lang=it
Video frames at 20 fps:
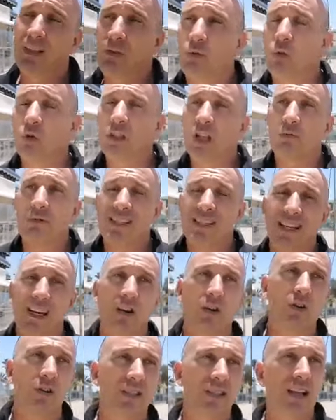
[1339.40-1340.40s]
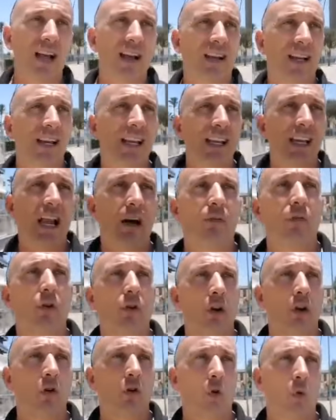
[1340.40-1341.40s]
tutti questi negozi anche lì
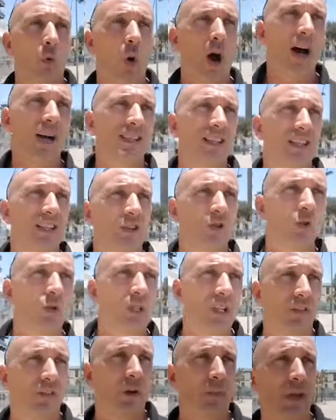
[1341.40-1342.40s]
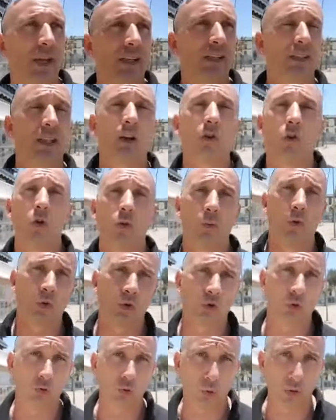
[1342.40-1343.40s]
lavorano quasi esclusivamente col
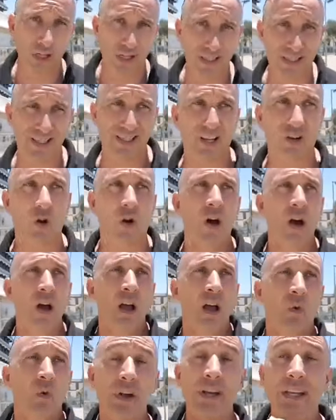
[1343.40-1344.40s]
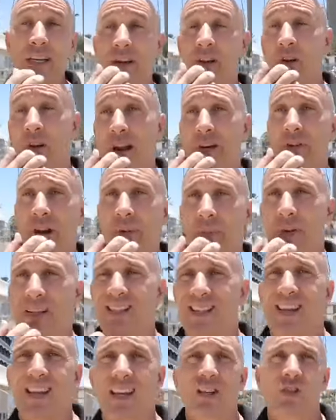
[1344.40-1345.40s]
mondo turistico, quindi non avrebbe
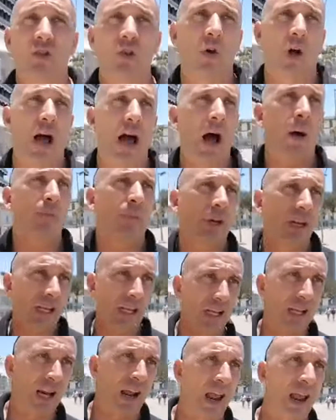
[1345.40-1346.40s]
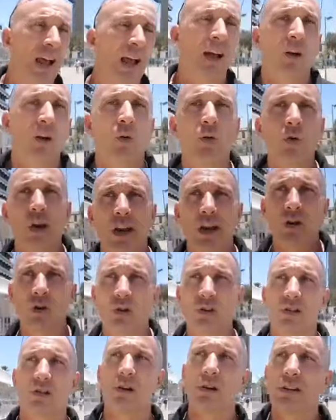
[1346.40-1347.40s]
senso aprire un
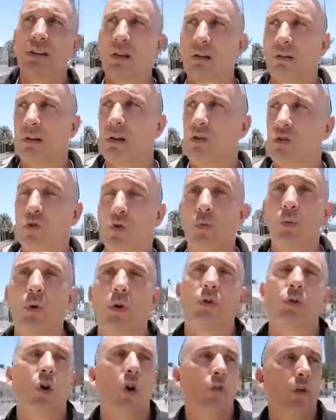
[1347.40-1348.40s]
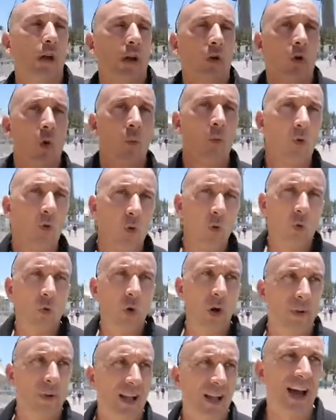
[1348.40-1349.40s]
negozio all'interno del Jumbo dove
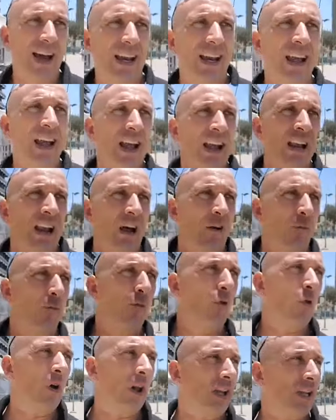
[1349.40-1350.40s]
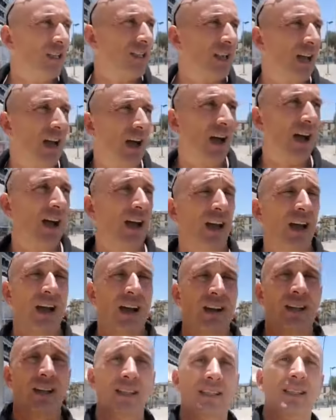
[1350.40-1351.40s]
comunque magari
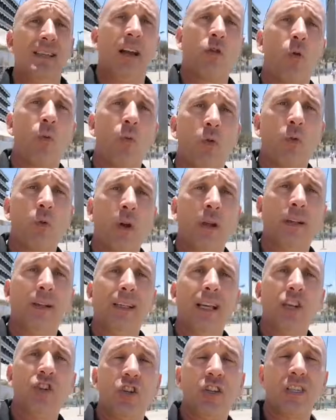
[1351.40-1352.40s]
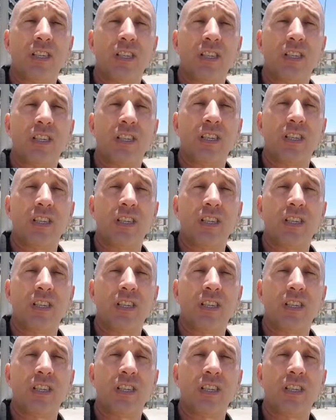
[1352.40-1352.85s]
l'affluenza eh, sia comunque decisamente